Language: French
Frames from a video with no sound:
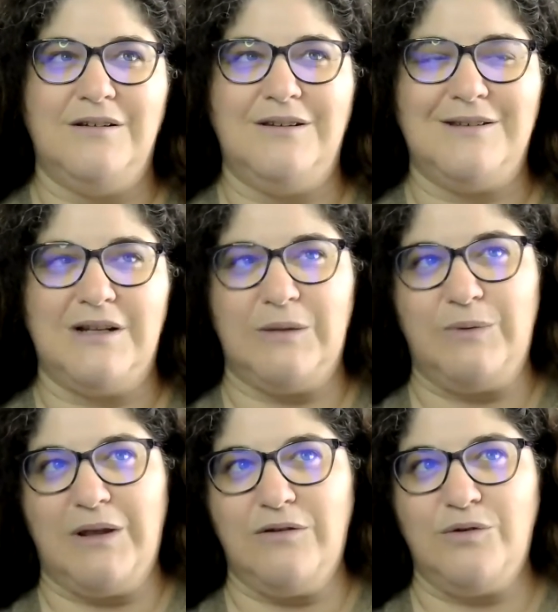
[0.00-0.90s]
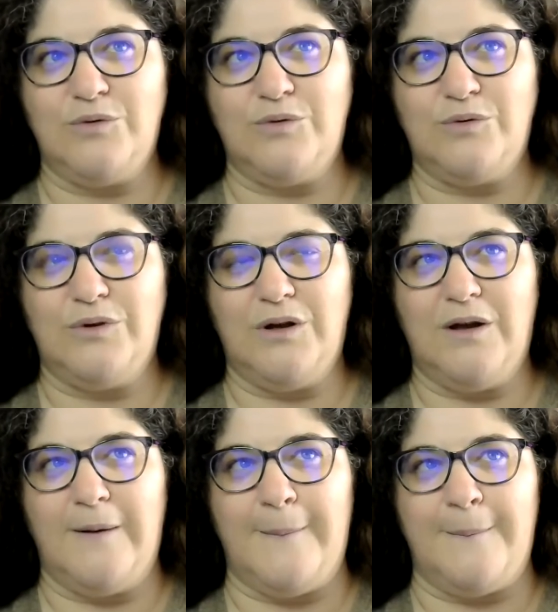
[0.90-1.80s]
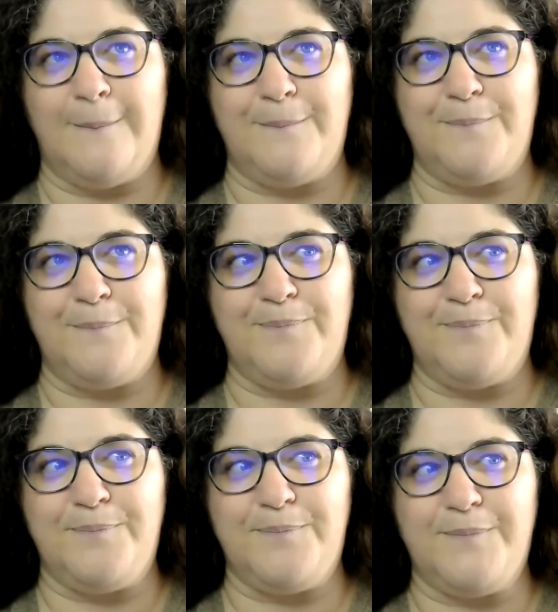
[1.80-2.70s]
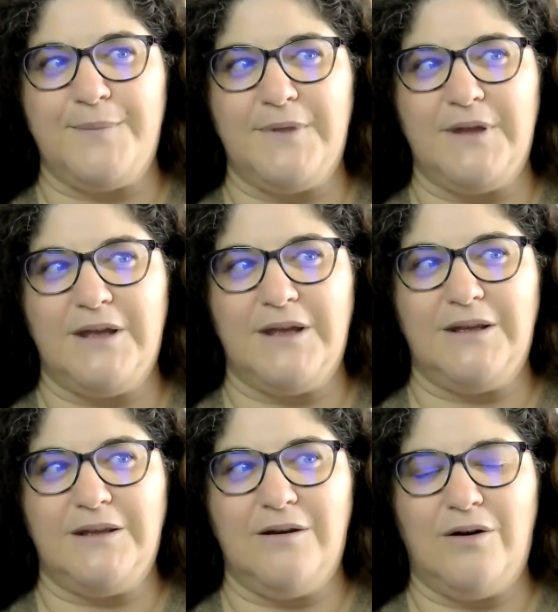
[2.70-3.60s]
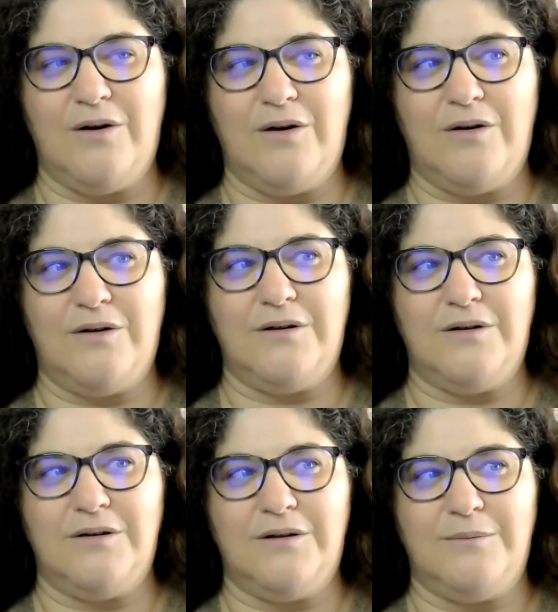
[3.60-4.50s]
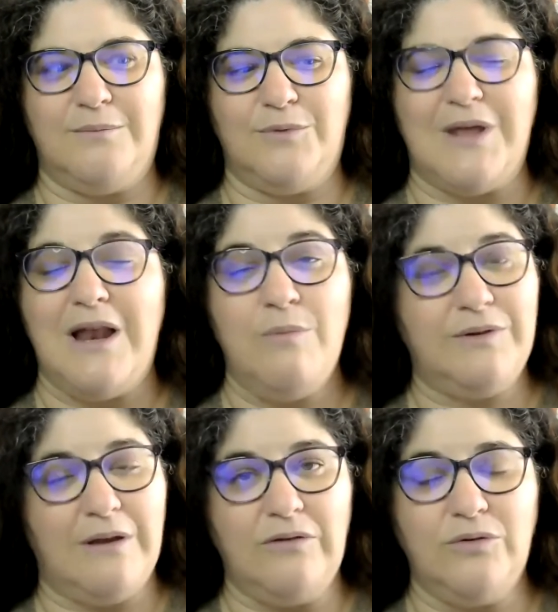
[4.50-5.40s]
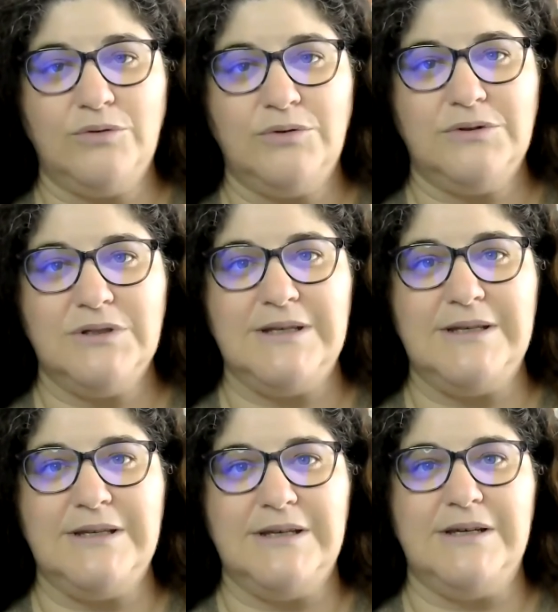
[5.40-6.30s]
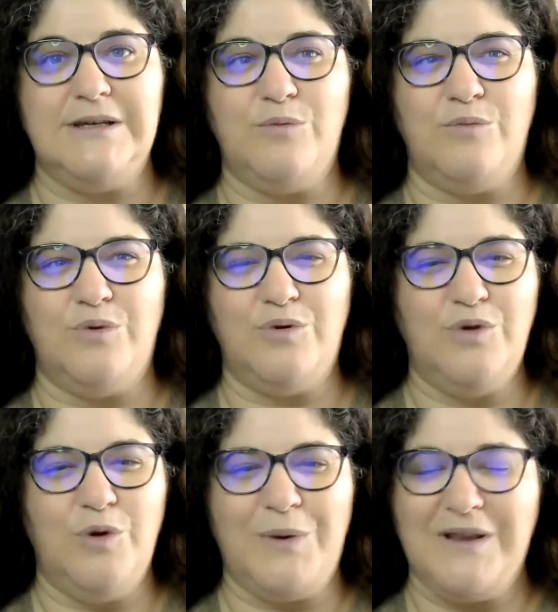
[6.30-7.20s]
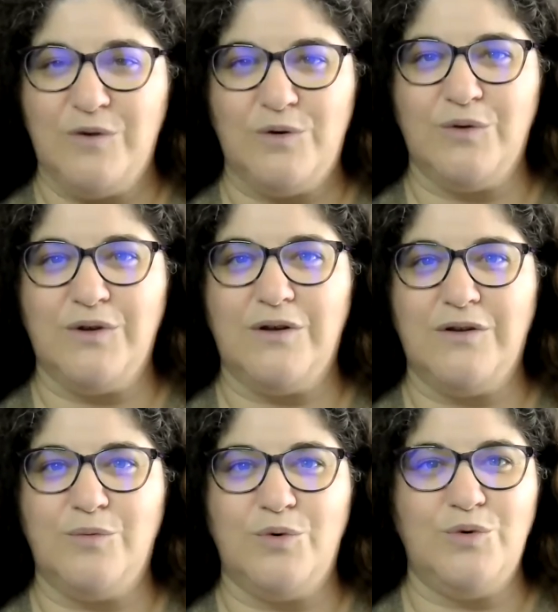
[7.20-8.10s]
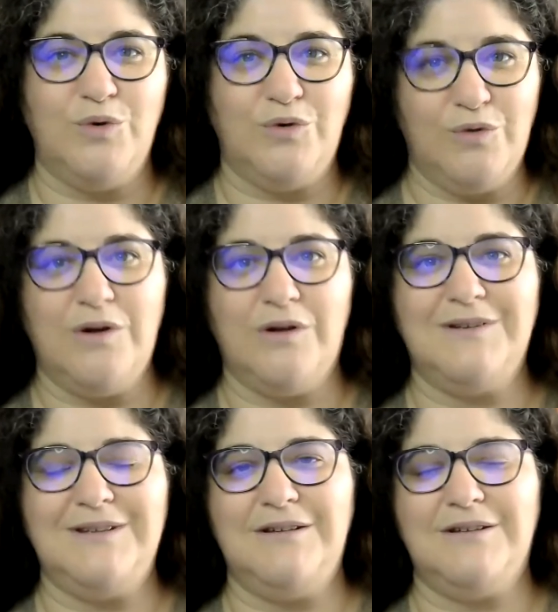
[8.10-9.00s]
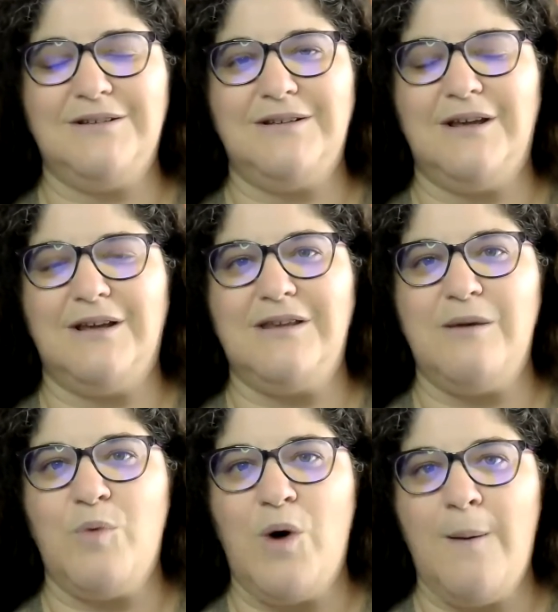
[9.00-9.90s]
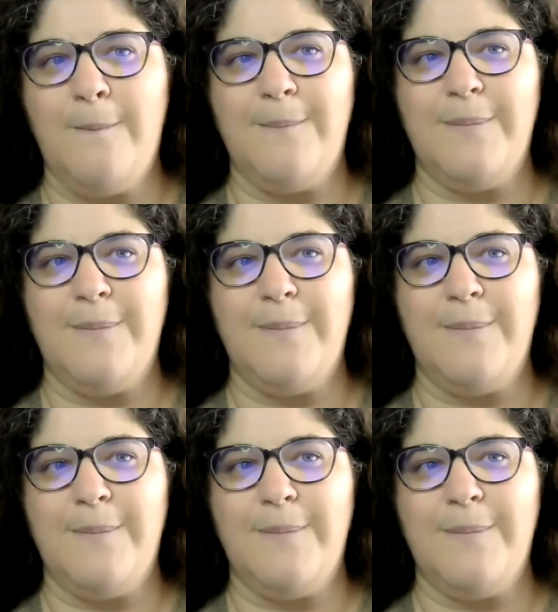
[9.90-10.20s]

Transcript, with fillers: des adaptations euh, dans euh, mon alimentation aussi, beaucoup de prise de conscience, beaucoup de sauts quantiques ces derniers mois.